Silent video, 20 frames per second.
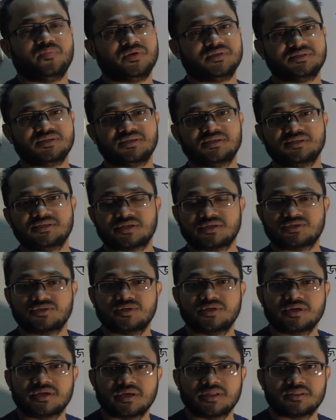বেসিক
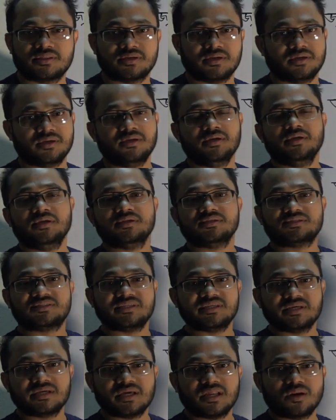ডিসকাশনের ক্ষেত্রে
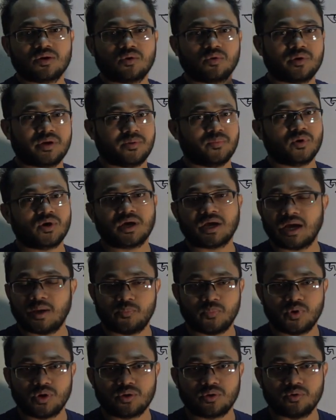সিঙ্গেল কোণ এবং
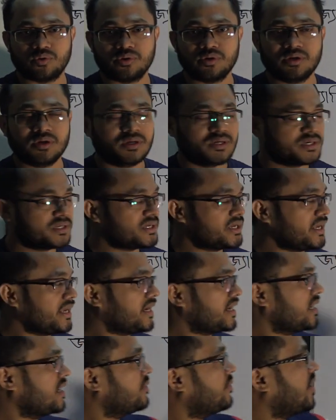কাপল কোণ ঠিক
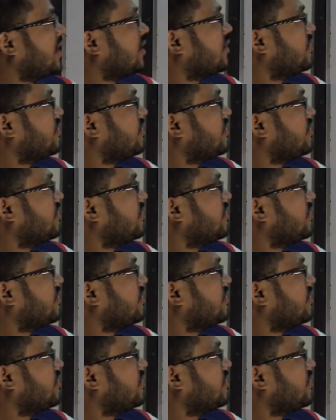এখানে ভাগ